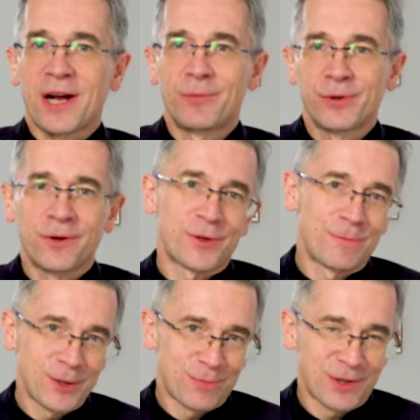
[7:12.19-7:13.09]
albo
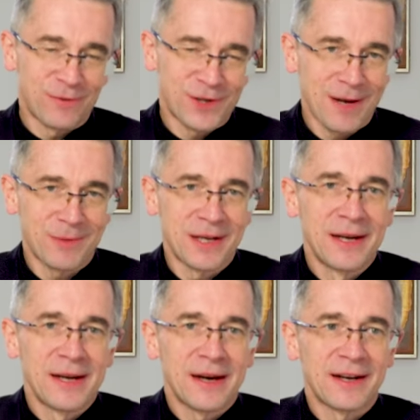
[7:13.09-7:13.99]
kogoś mieć przed oczami,
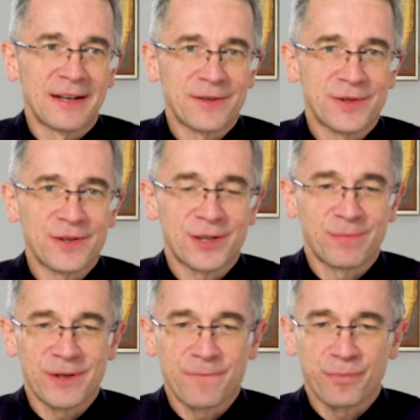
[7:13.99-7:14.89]
ale raczej,
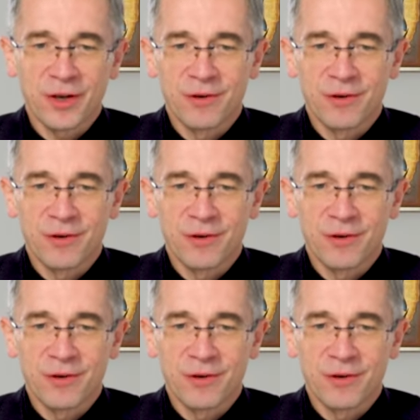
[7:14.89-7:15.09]
żeby